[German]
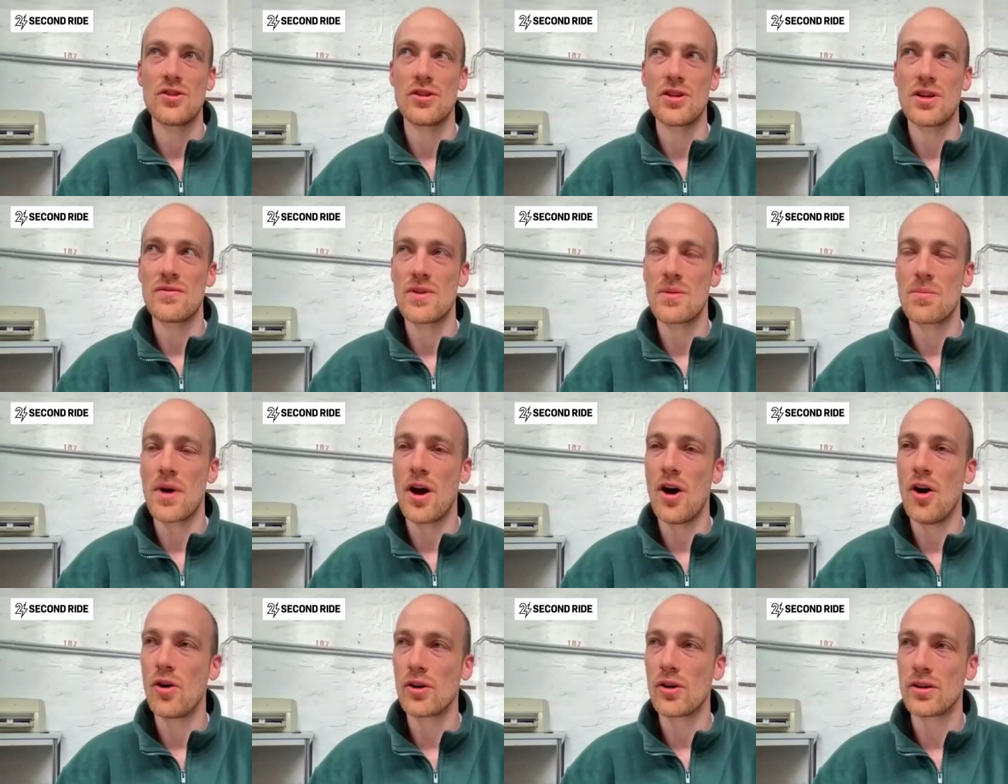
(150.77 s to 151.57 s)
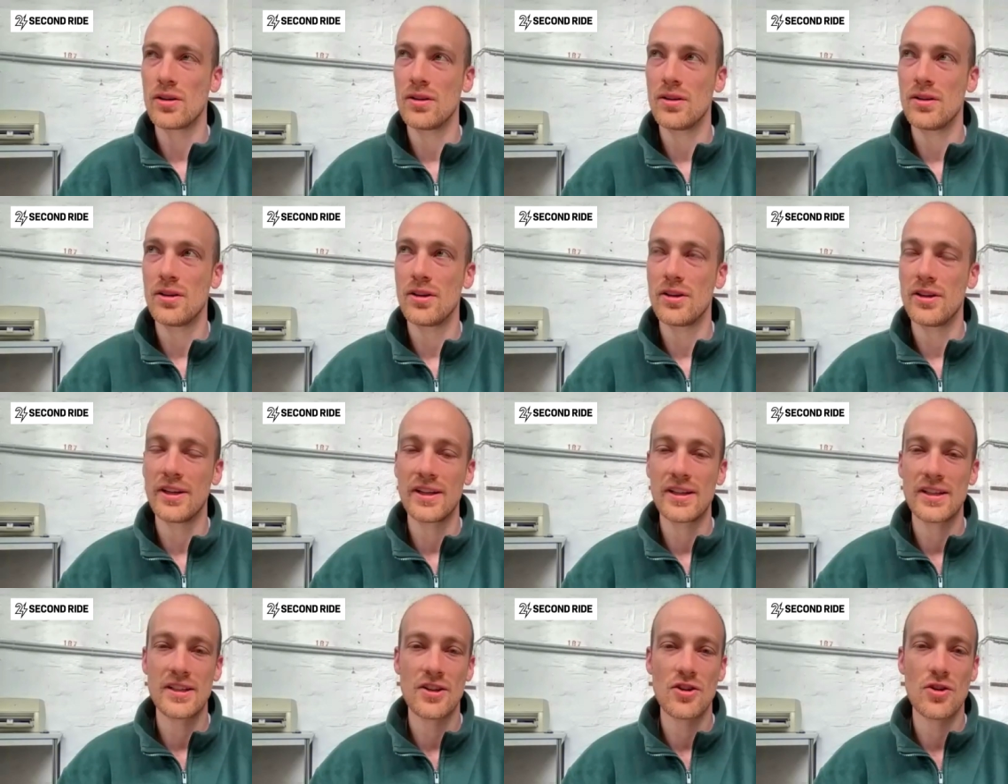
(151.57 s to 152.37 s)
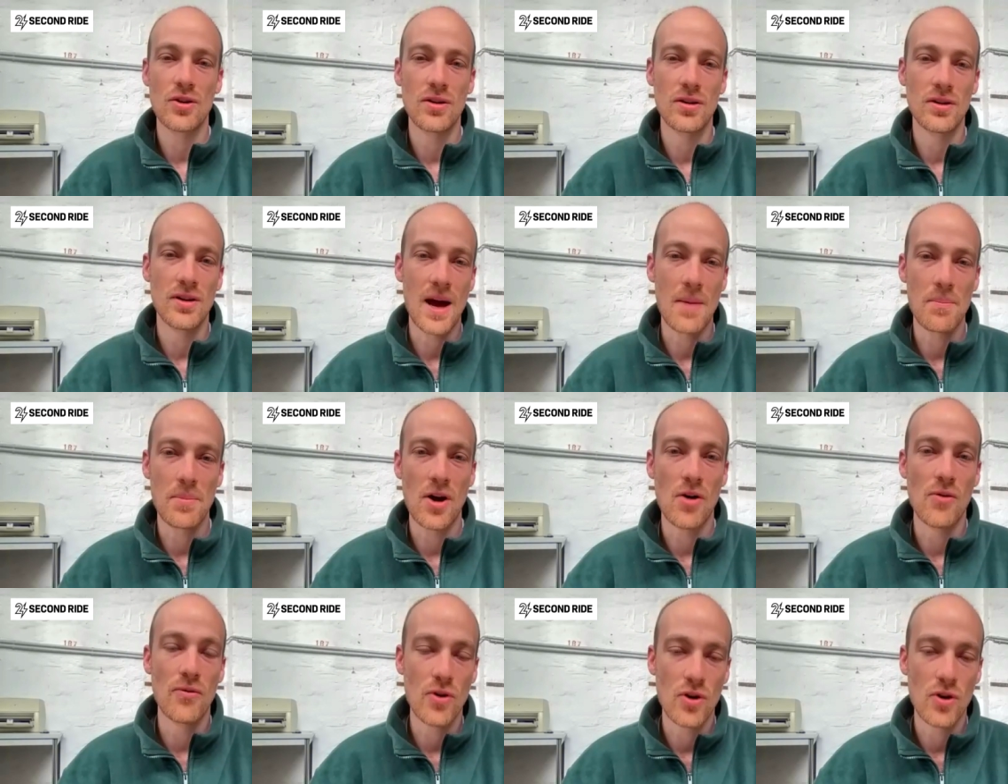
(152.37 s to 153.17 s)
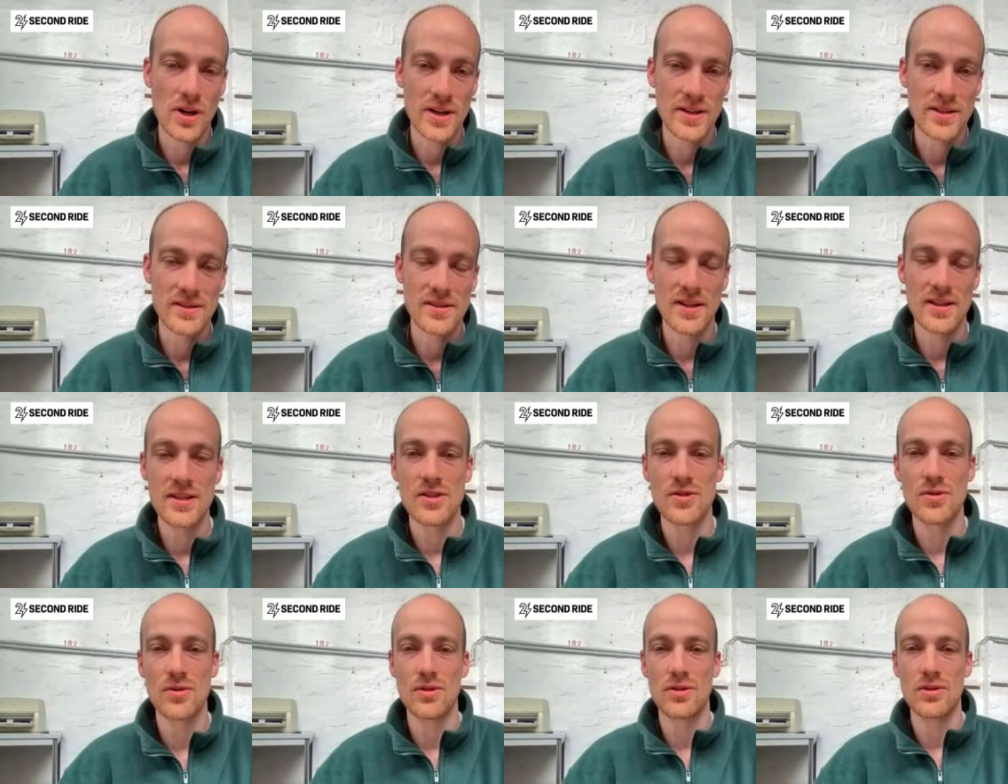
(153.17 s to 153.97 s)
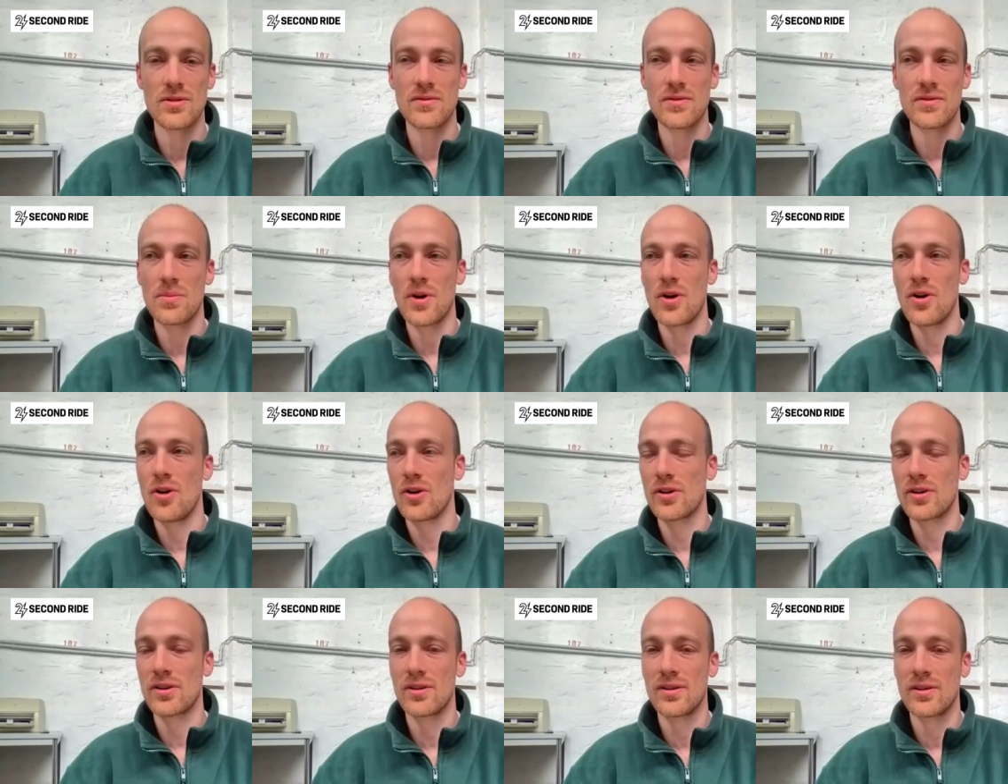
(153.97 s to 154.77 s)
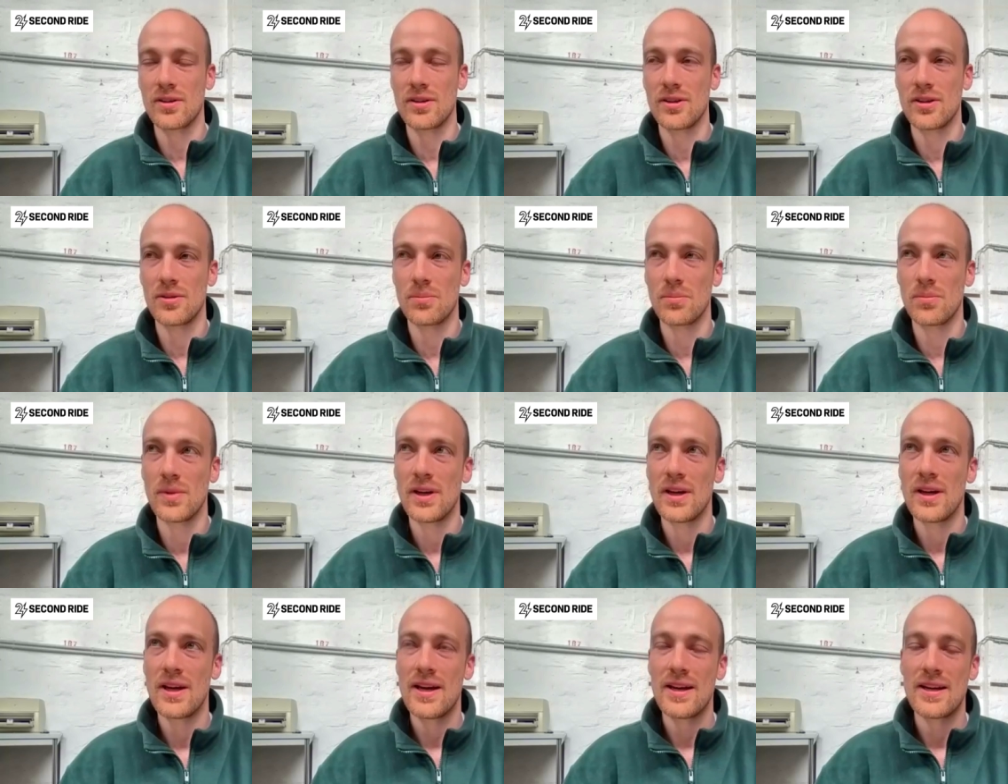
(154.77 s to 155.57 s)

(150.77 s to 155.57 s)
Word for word: sondern wir brauchen äh, eine richtige Ablauforganisation, wir brauchen ähm,